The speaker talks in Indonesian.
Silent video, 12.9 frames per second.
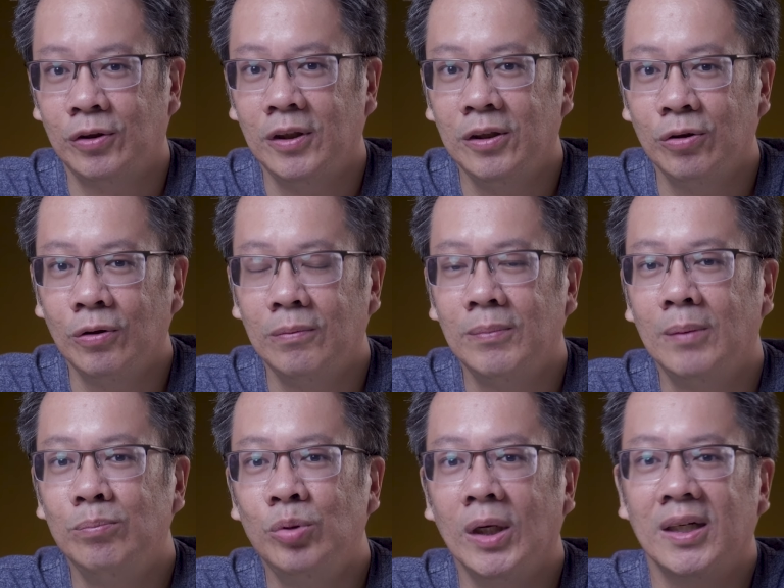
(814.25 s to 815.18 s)
itu
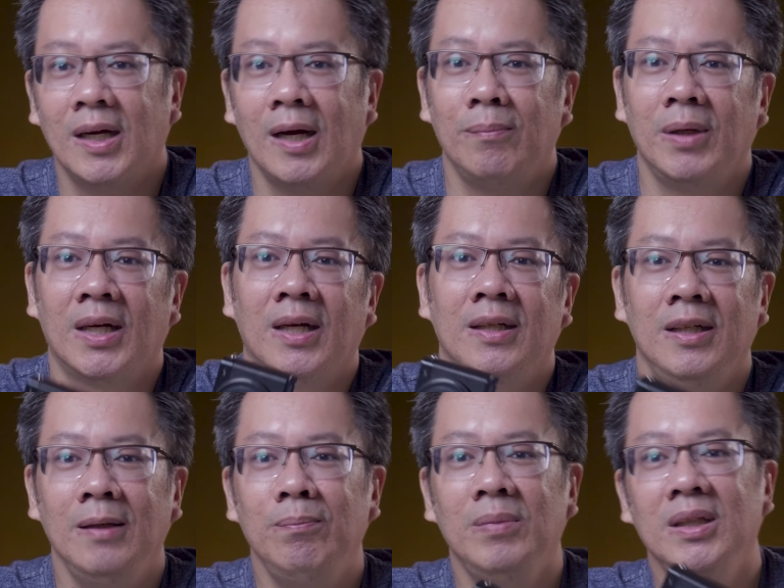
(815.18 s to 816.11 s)
membuat kamera
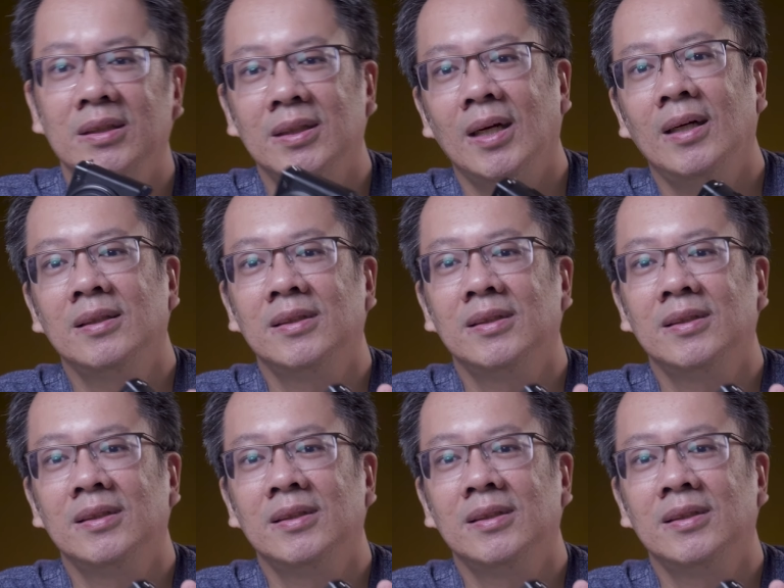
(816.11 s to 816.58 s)
ini bisa